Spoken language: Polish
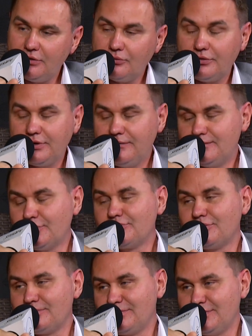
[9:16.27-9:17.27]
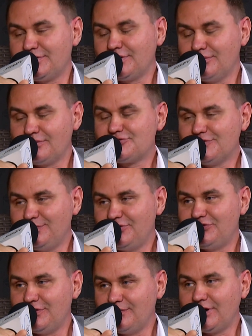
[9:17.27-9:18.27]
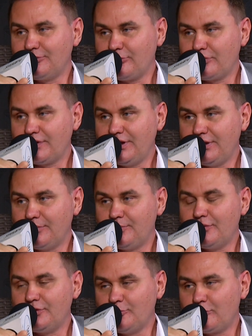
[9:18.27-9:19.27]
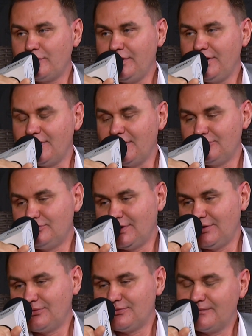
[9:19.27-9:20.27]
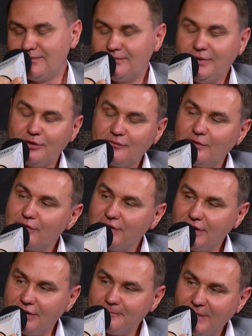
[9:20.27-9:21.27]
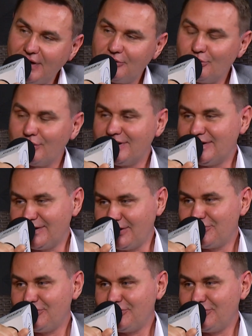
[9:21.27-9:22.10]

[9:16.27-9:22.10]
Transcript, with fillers: No i do, do tego oczywiście wynagrodzenie pełnomocnika, ale tutaj no to jest kwestia dogadania